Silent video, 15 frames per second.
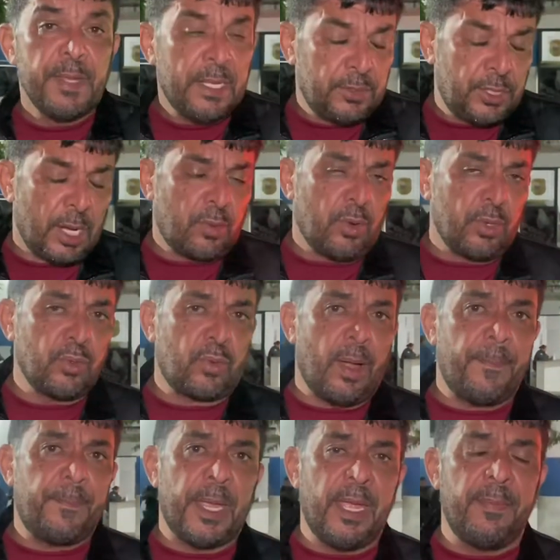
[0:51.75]
De acordo com a
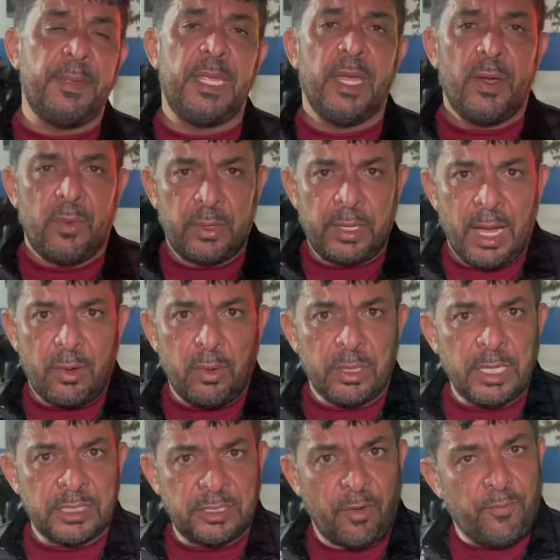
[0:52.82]
PM, o que
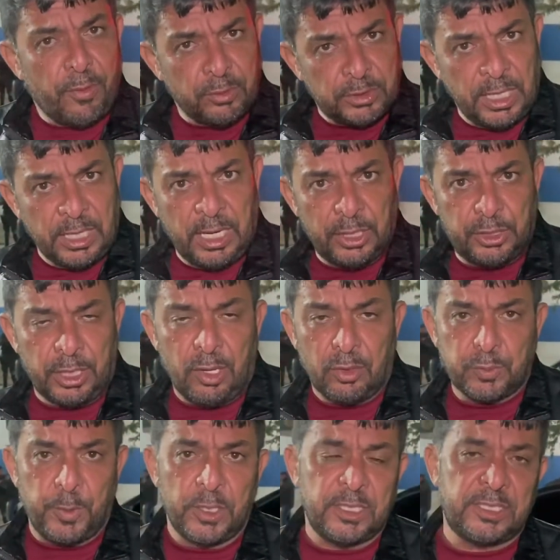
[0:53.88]
aconteceu foi o seguinte, né, os
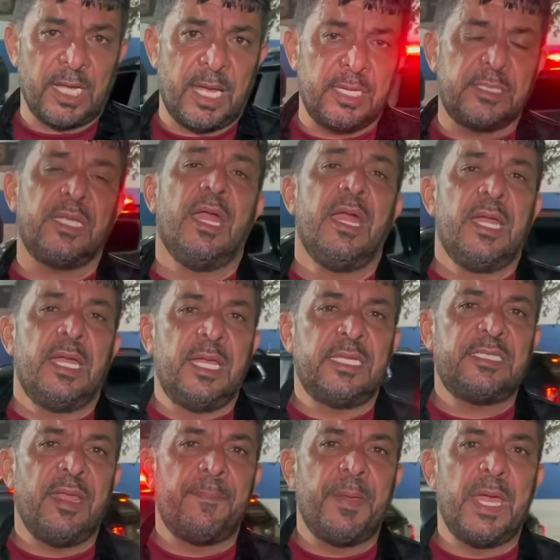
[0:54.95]
policiais
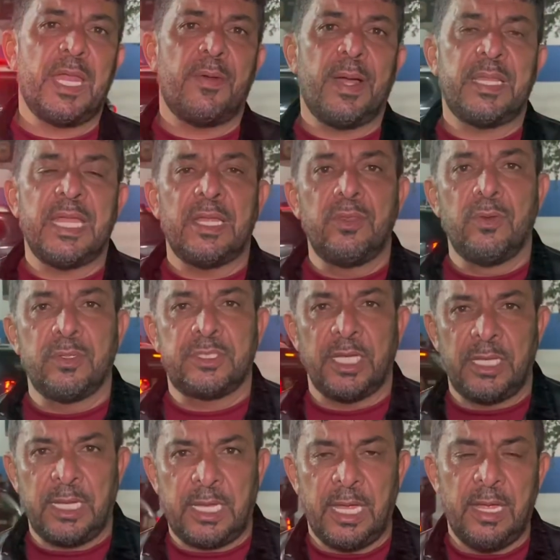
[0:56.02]
receberam a denúncia
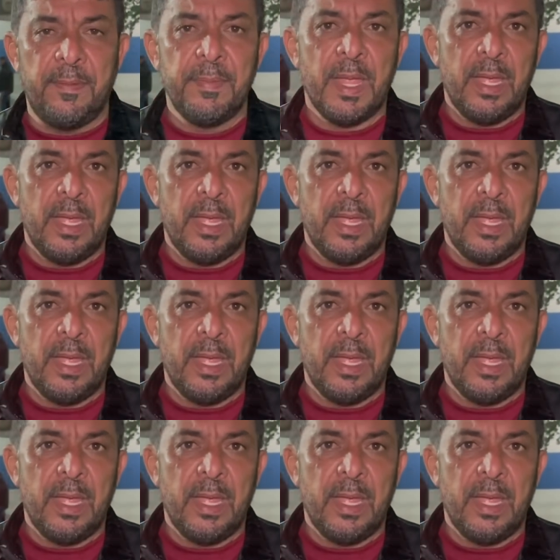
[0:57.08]
de que